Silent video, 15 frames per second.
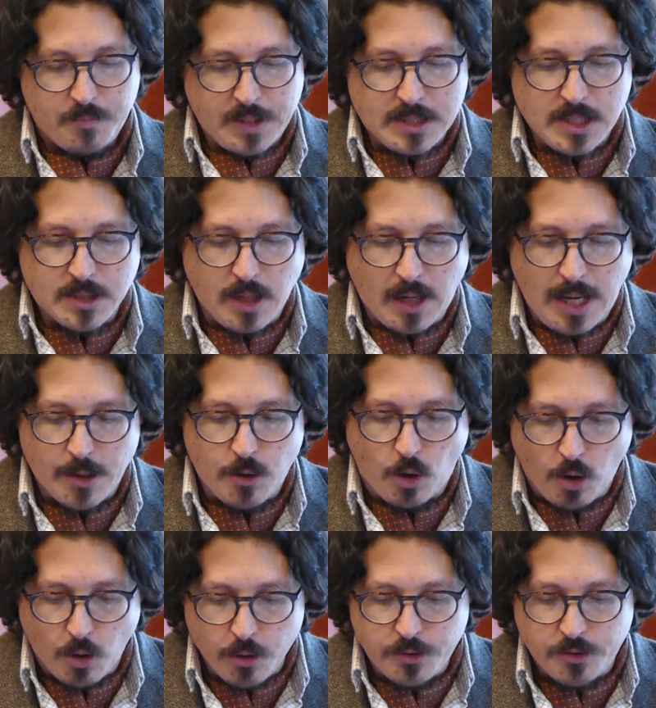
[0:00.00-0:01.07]
das ist
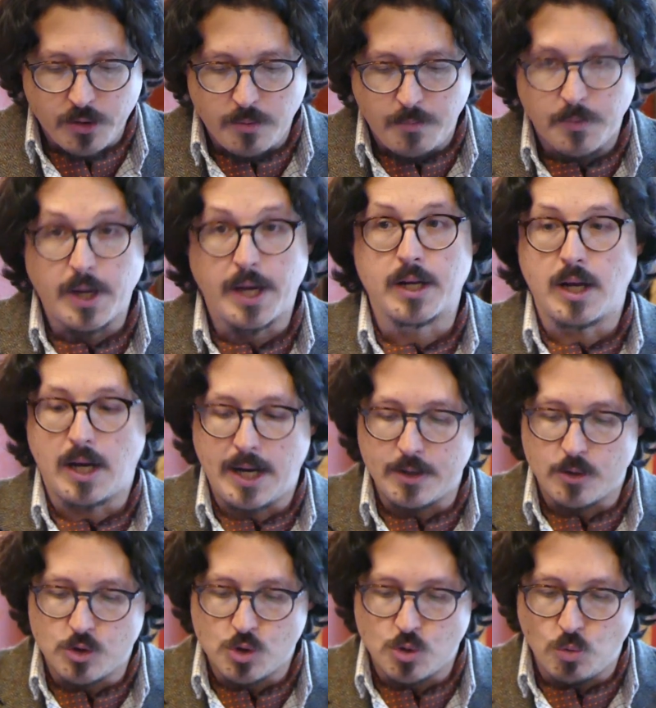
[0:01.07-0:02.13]
gerade heute ein
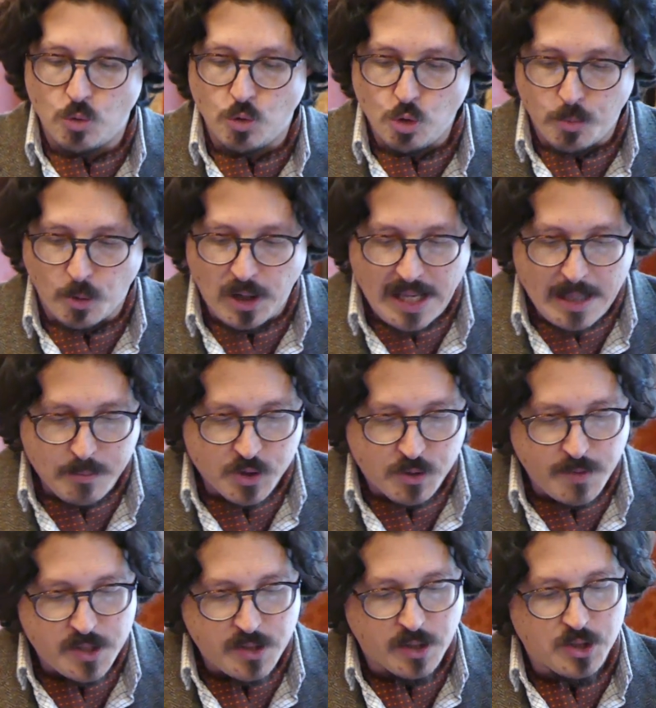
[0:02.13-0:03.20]
geradezu
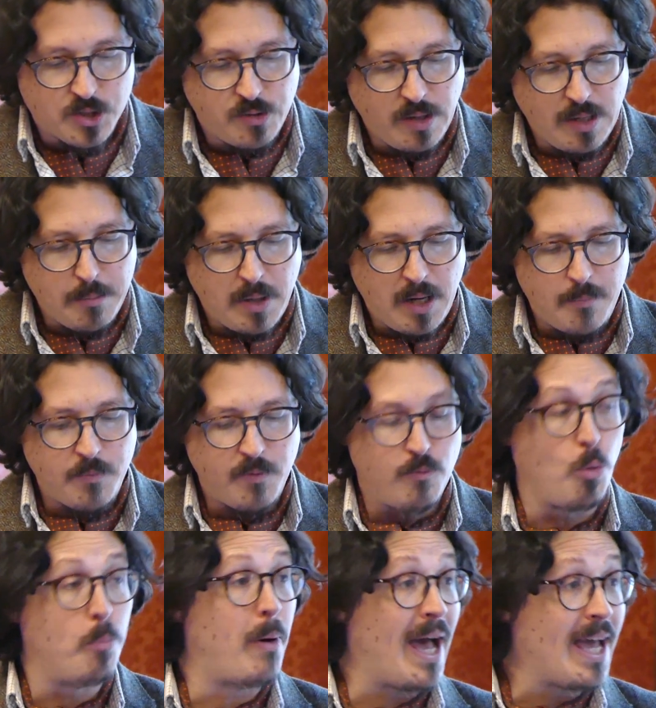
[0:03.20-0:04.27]
überlebenswichtiges Thema,
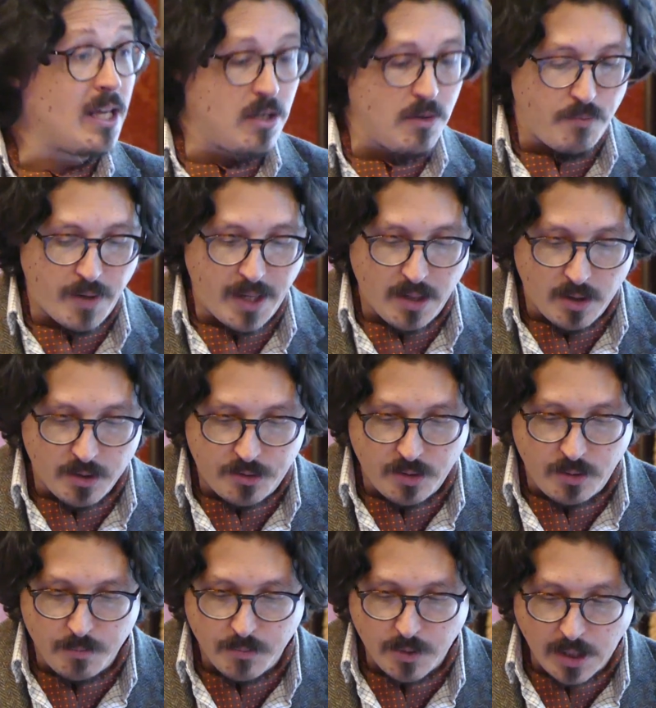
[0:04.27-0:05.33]
wo beide
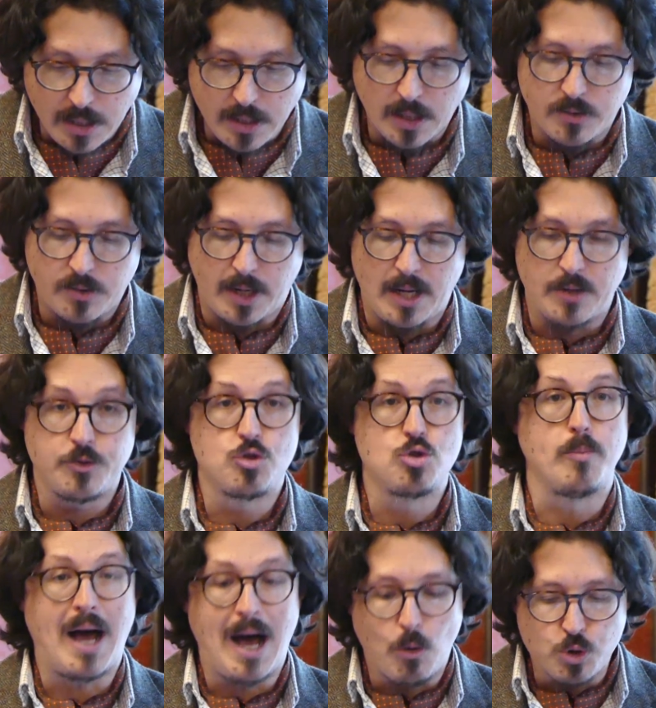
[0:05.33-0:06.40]
Werte in der Tat
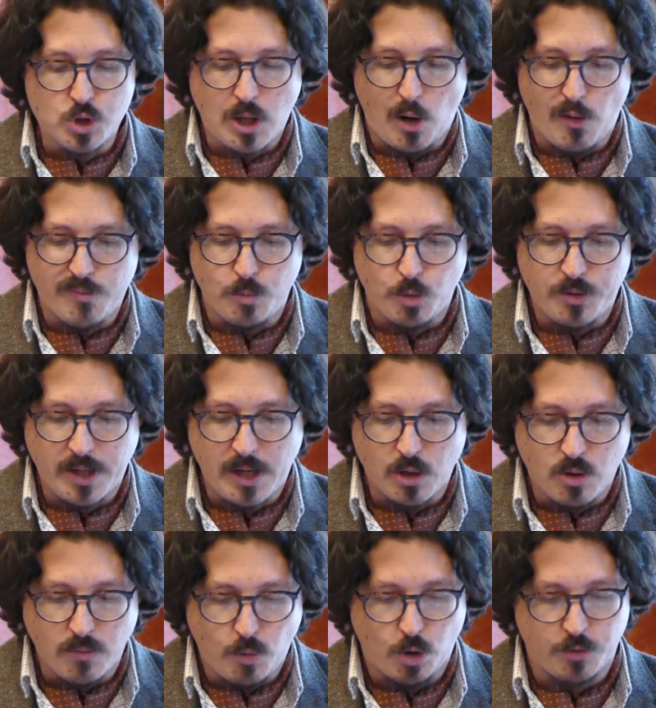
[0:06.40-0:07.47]
zum
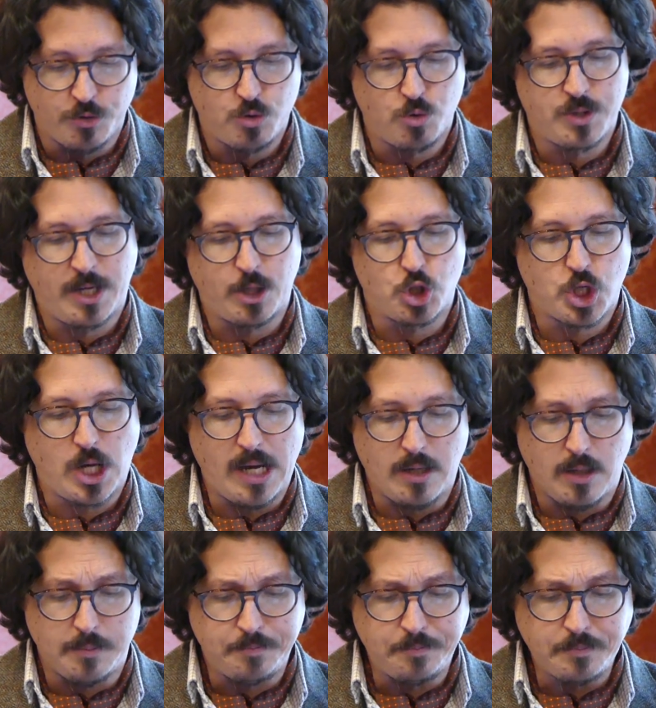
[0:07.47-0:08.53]
Auslaufmodell geworden zu sein
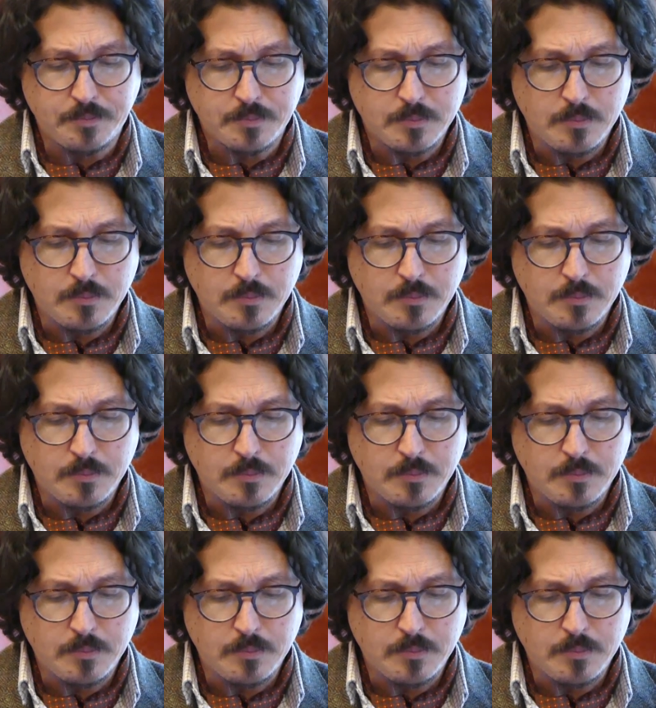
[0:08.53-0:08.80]
scheinen